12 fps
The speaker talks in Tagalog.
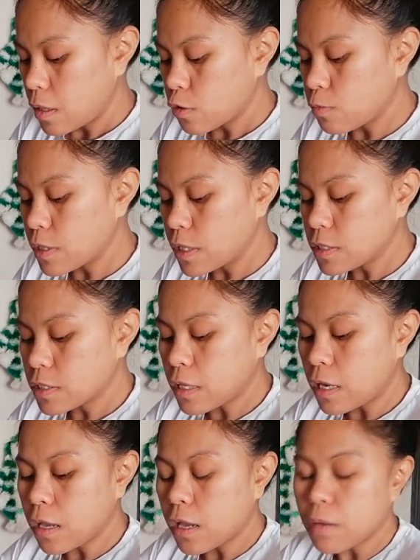Gumigising
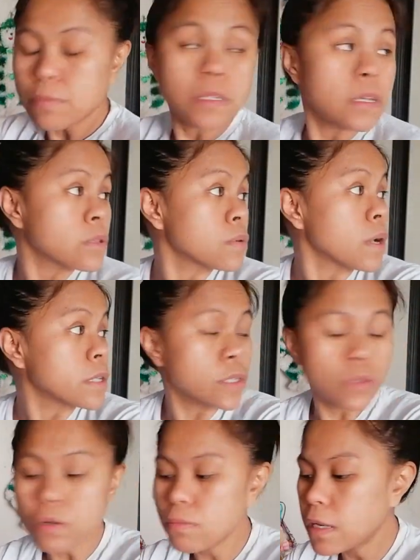talaga kami dito guys.
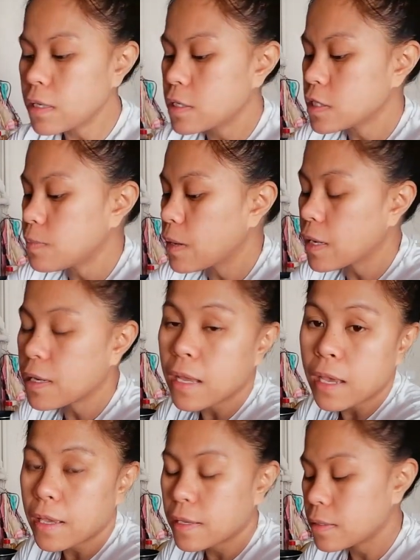Normally is mga
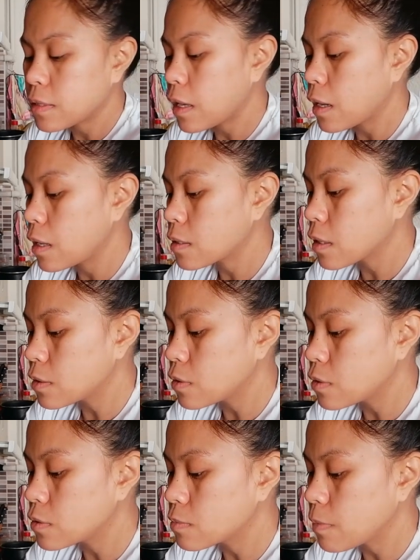9, 10,
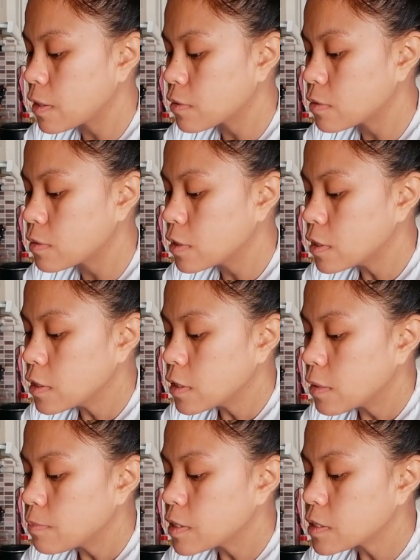ganon. Pero,
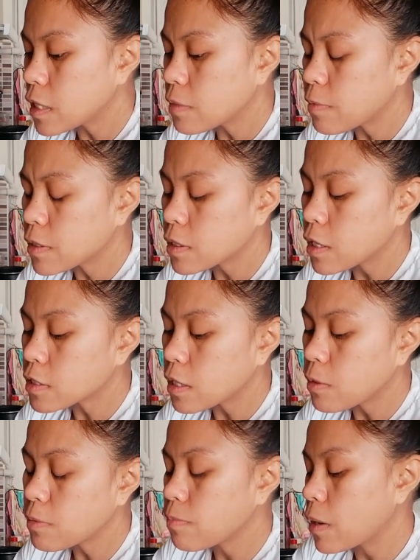minsan pag
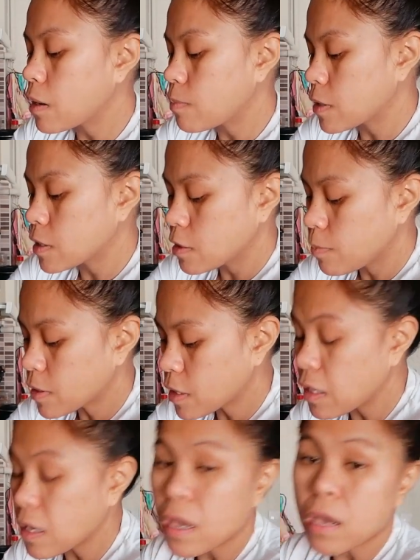tinatamad pa, pag hindi pa
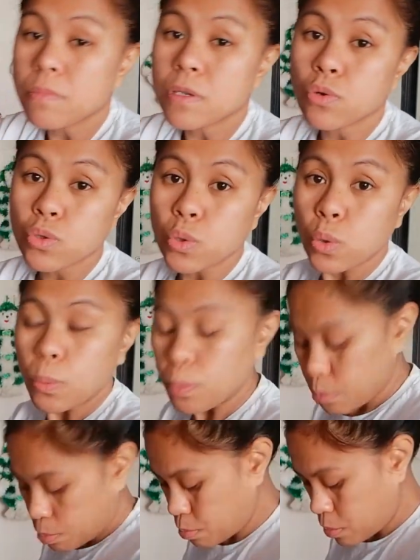talaga kami gutom,
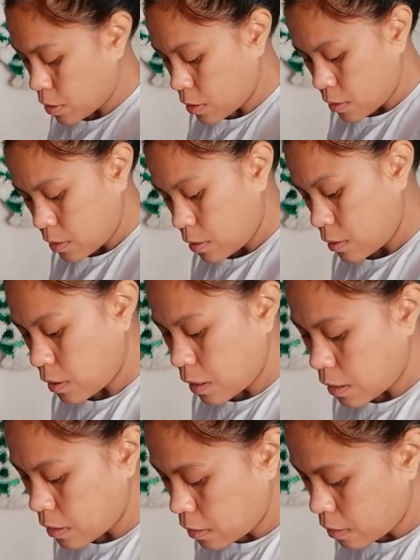
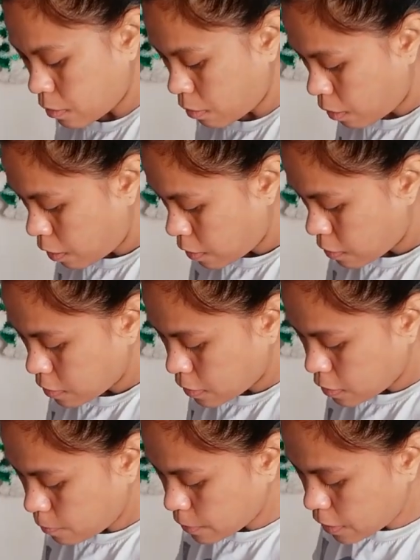yan,
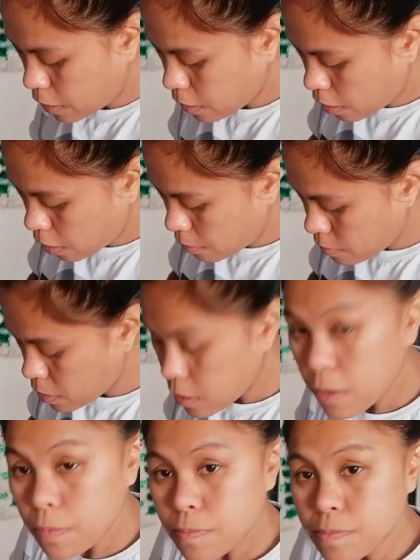hindi pa talaga
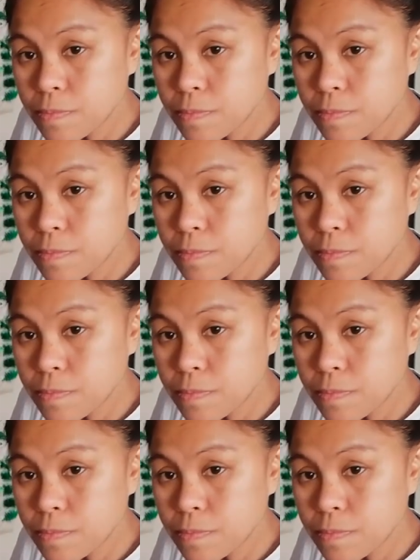kami